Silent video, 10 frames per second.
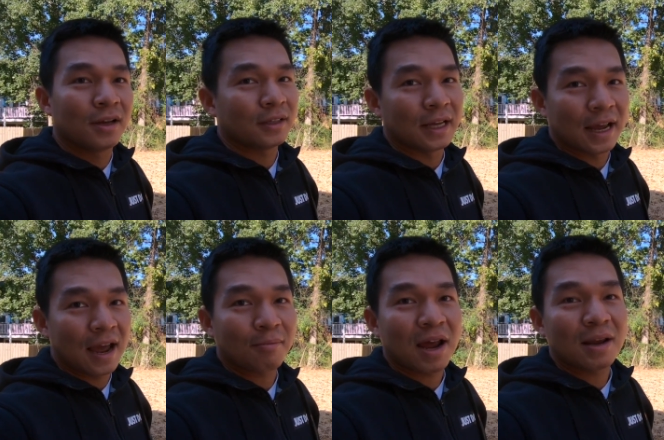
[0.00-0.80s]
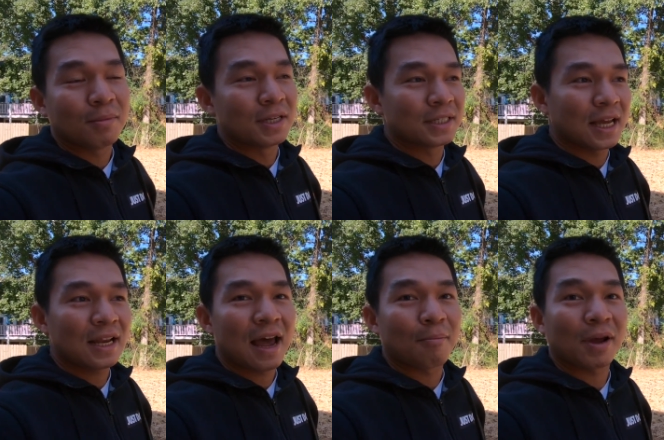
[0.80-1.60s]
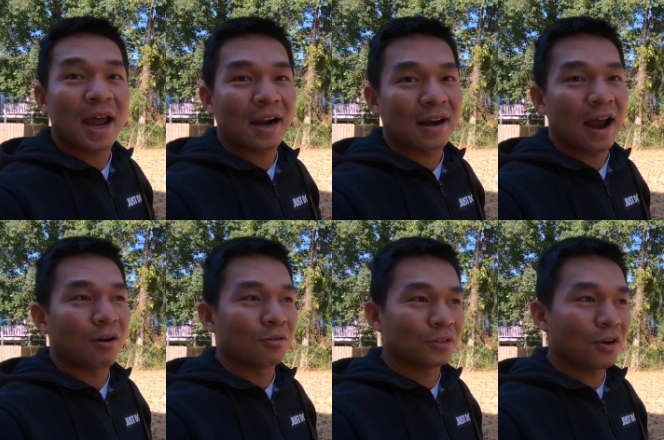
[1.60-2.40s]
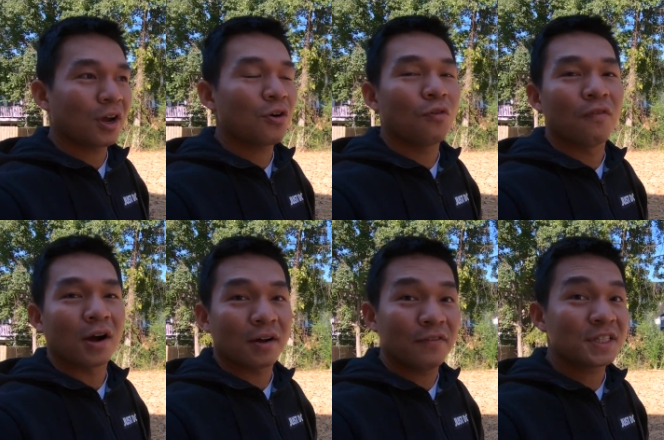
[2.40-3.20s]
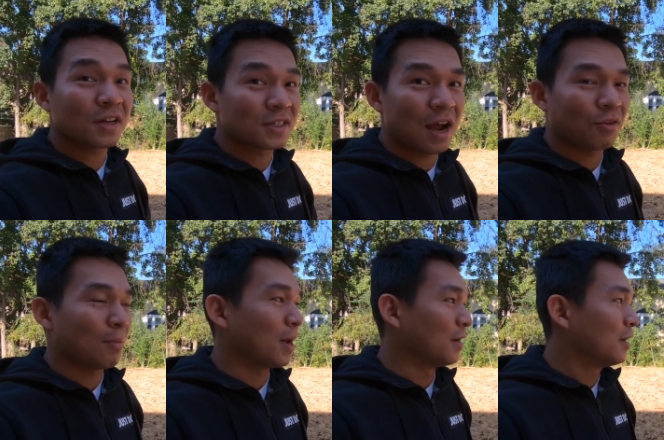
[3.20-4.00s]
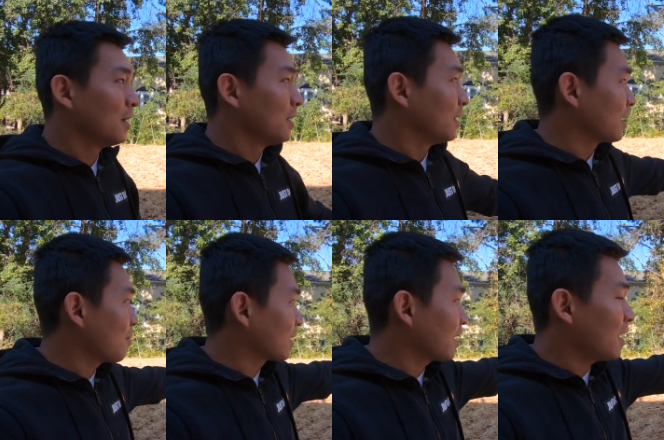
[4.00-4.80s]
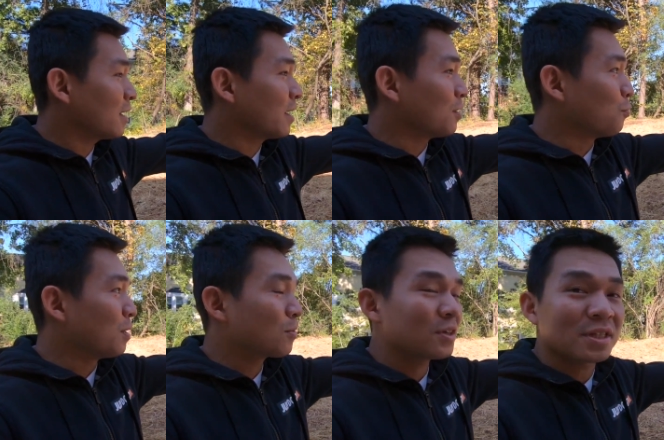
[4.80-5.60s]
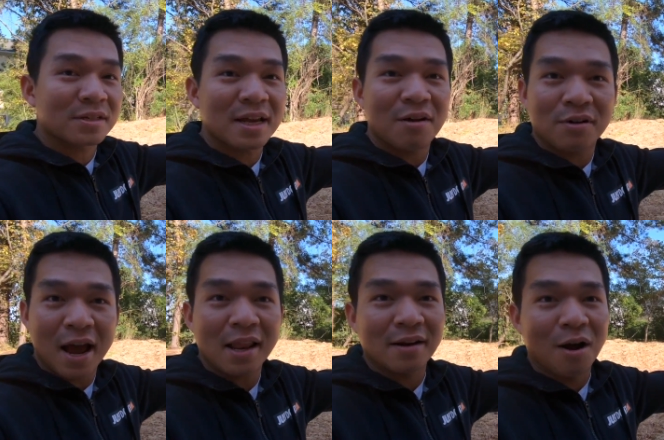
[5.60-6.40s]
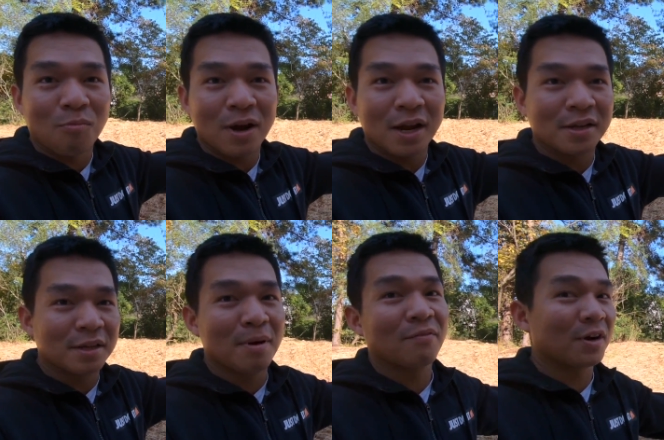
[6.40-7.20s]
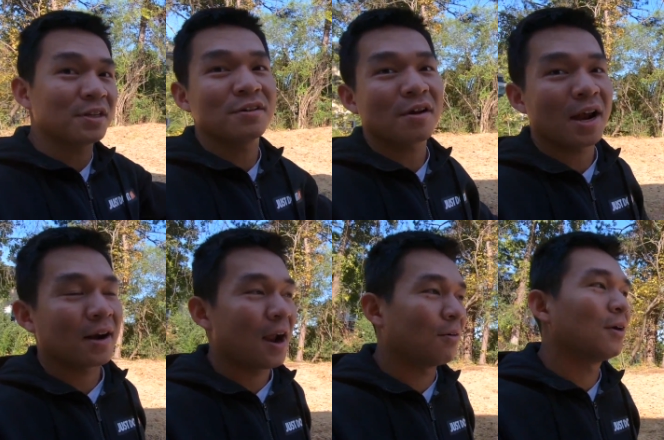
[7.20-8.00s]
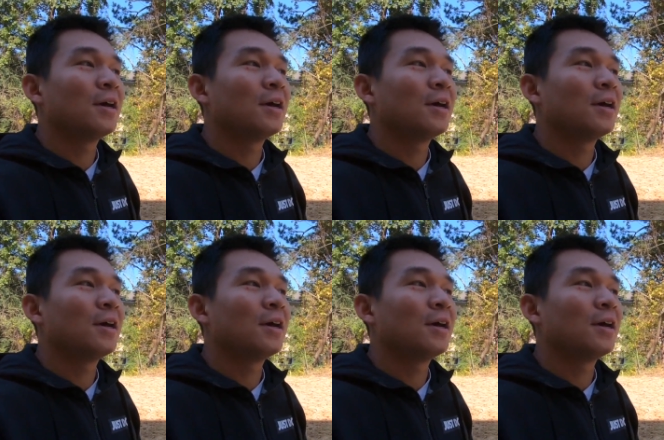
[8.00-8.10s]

Thì ngày hôm nay là mình sẽ làm cái hàng rào cho cái khu vực ở phía sân sau nhà mình. Thì các bạn thấy là đây là nguyên cái sân sau khá là rộng ha, nhưng mà vẫn chưa có hàng rào.